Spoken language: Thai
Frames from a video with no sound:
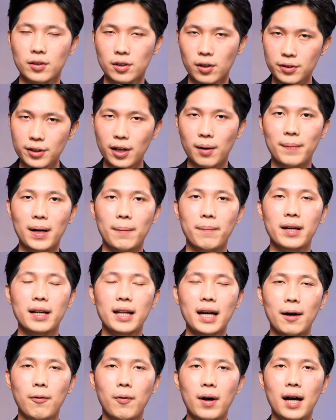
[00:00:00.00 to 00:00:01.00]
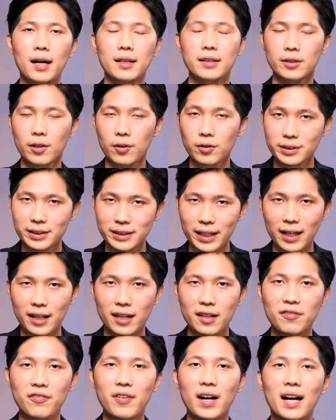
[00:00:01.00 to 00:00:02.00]
ก็ต้องยอมรับให้ได้ว่าต้อง
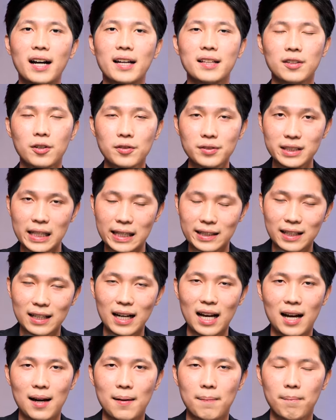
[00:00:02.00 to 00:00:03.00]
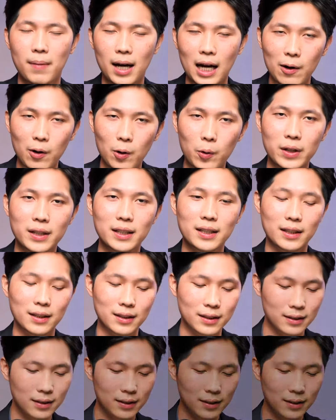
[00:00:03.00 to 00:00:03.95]
sacrifice ต้องเสียสละมากกว่าคนอื่น